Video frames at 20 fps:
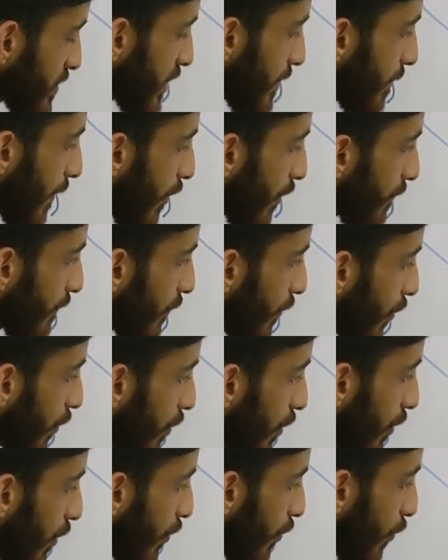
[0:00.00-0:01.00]
इसकी पावर
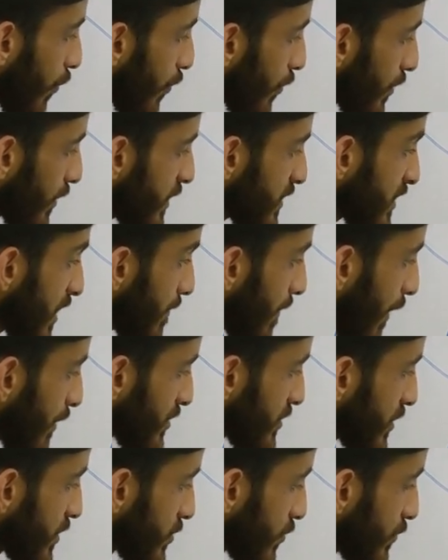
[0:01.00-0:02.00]
4 और इसकी
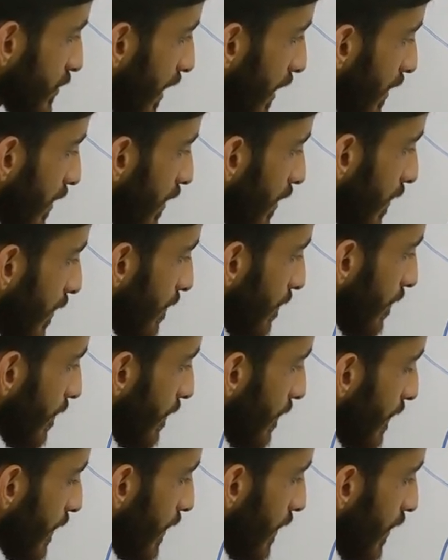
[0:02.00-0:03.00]
पावर 6 हो जाएगी
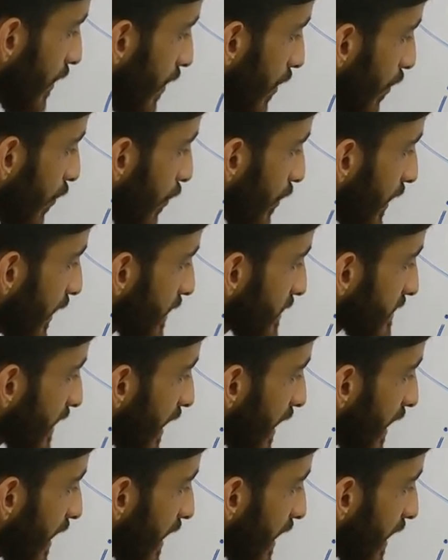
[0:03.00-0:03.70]
और एक